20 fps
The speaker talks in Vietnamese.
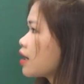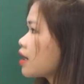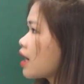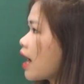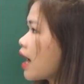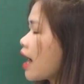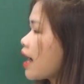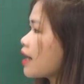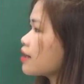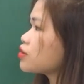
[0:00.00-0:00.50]

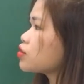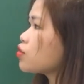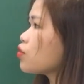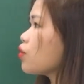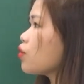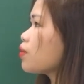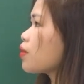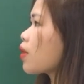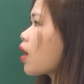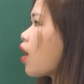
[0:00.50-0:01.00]
Hai
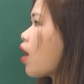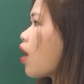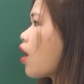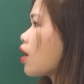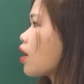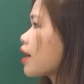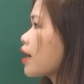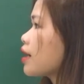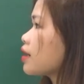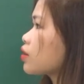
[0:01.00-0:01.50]
chùm
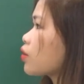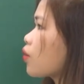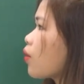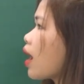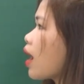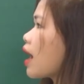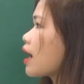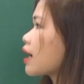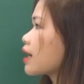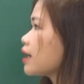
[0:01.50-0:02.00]
có kết
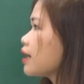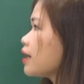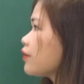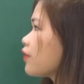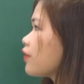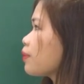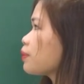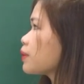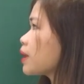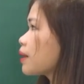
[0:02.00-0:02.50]
quả ghi
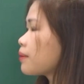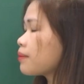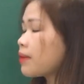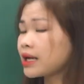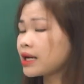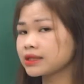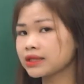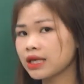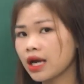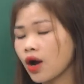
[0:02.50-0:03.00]
phép tính
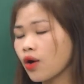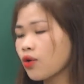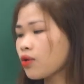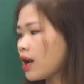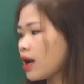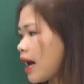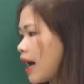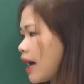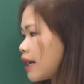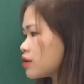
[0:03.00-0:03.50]
bằng nhau
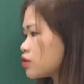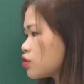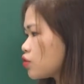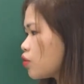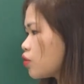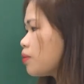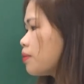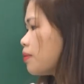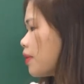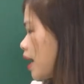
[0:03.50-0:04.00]
là
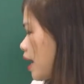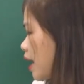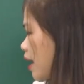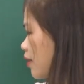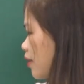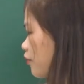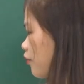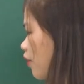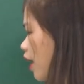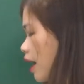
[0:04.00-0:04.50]
chùm B
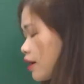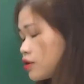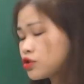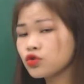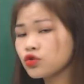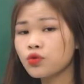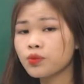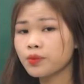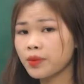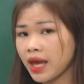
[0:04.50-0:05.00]
và
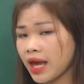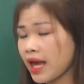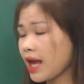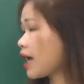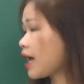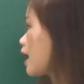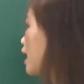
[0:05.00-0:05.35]
chùm E.